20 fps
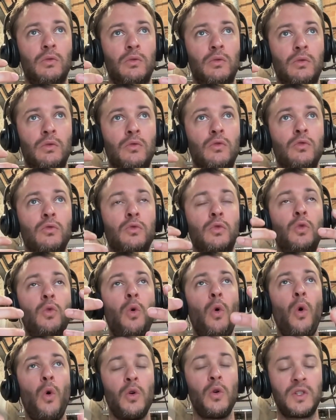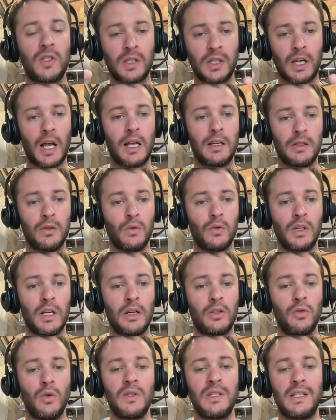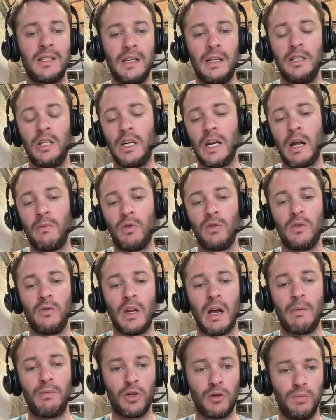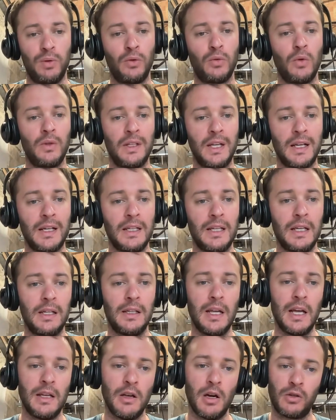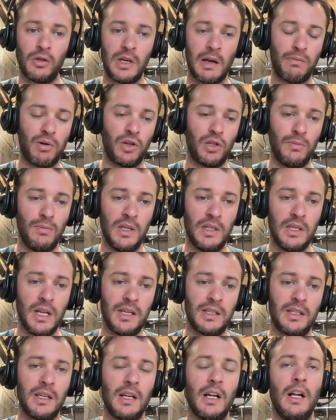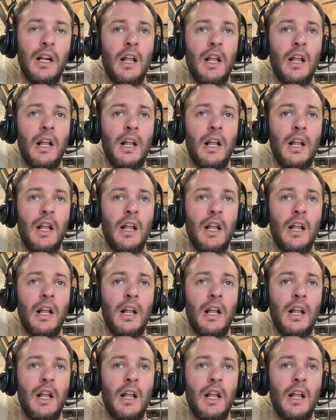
une, grosse création de quelque chose, et c'est généralement une approche plutôt technique d'ailleurs qu'une approche business,